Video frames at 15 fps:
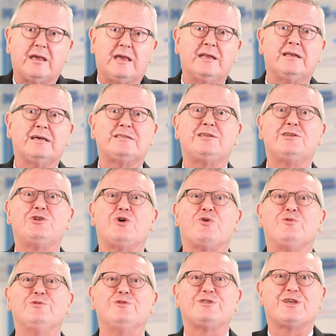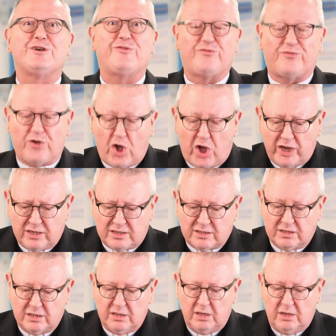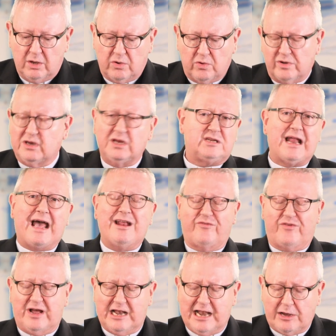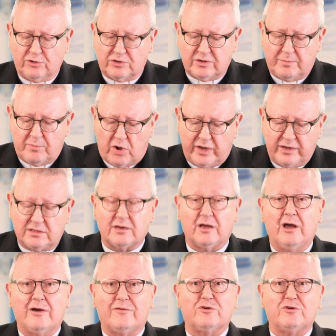Kinder sind doch unsere Freude und nicht einfach laute Meute.